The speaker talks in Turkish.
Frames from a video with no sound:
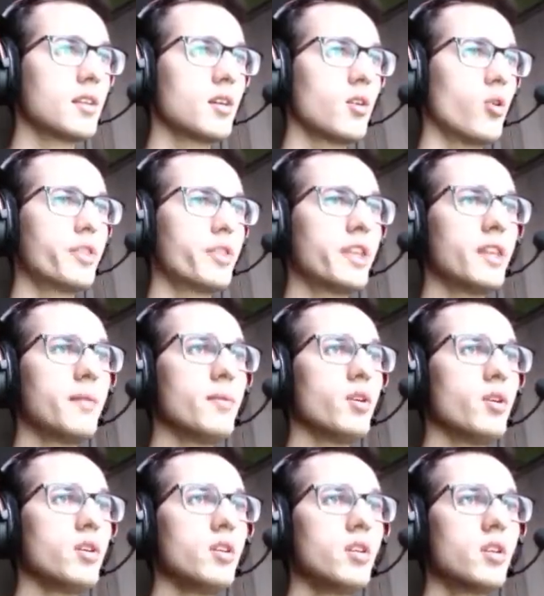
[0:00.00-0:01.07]
Önde değil mi
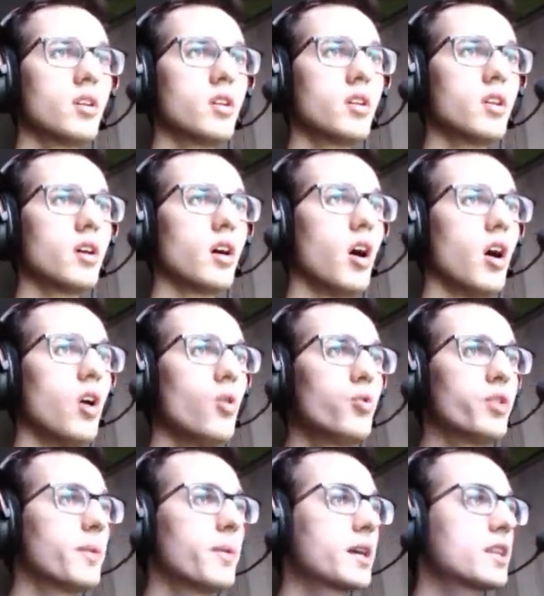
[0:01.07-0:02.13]
o? Aa
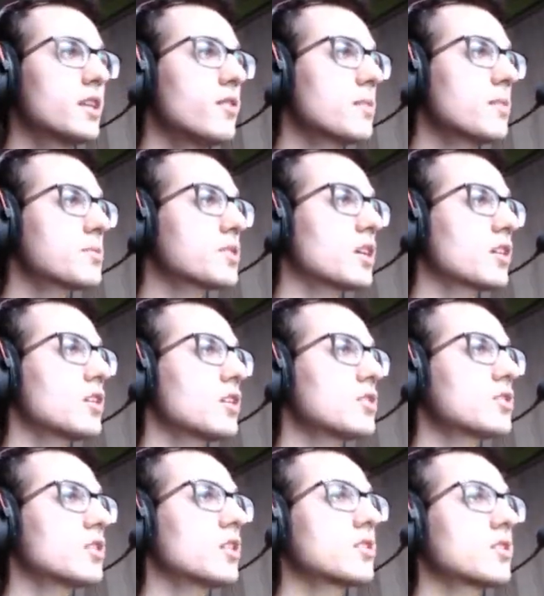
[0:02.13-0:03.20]
önde buggy varmış
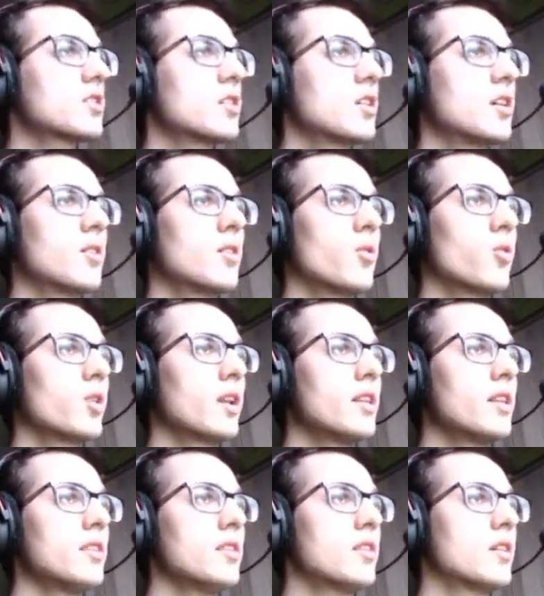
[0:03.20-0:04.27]
arkadaşlar. Bu ne
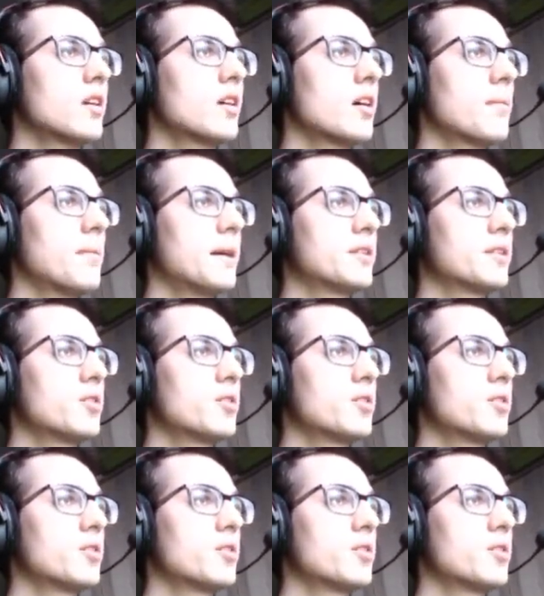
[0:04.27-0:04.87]
lan? Benden